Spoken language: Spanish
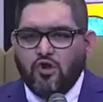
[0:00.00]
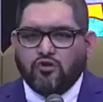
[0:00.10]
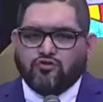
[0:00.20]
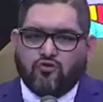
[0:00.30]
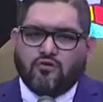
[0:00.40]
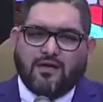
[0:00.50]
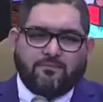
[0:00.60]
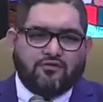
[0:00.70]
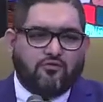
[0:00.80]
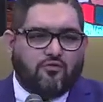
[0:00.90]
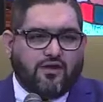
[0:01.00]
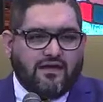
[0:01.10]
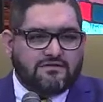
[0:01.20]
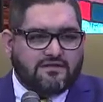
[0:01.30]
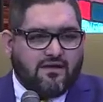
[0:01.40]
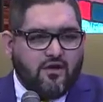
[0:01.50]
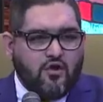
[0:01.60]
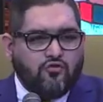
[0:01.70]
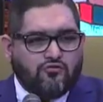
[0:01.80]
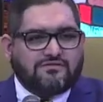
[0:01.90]
todo el capítulo 15
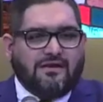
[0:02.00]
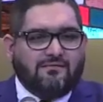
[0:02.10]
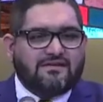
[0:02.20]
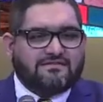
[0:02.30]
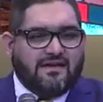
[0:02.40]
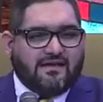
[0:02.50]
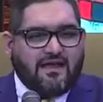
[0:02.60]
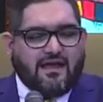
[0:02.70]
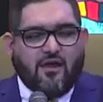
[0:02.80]
nos habla acerca de